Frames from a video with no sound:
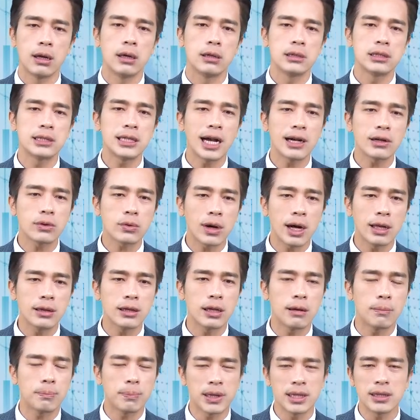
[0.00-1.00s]
相关
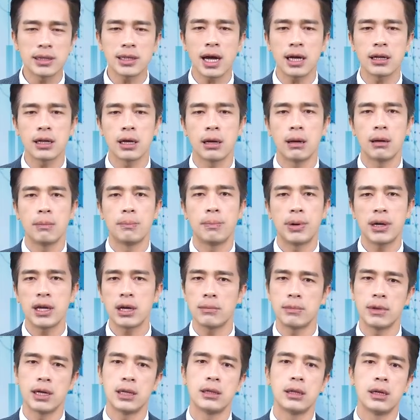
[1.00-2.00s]
的频道的朋友
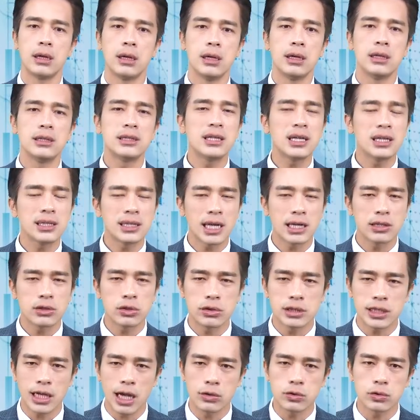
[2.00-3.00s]
们，现在就
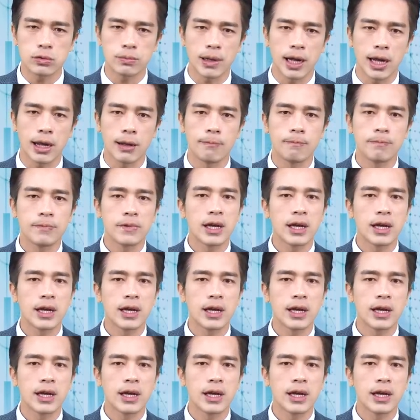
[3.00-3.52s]
加入吧。